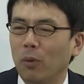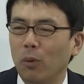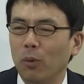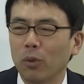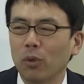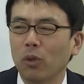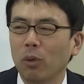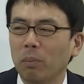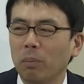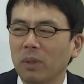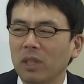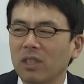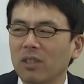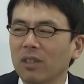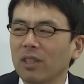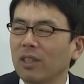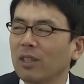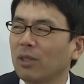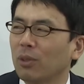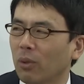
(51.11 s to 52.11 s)
もう本当見
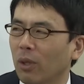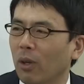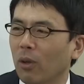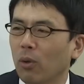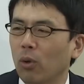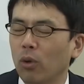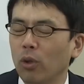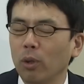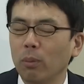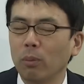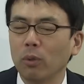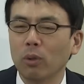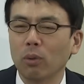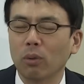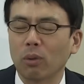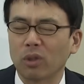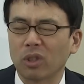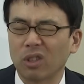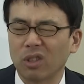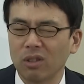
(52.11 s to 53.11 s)
過ぎですよね。子供の
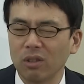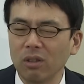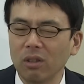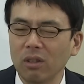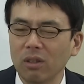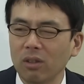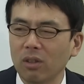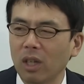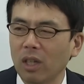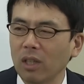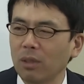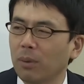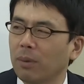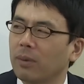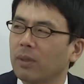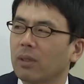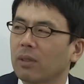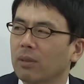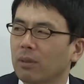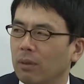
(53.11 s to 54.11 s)
頃ずっとアニメ
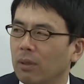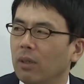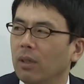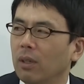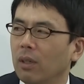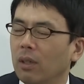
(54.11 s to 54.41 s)
見たんですよ。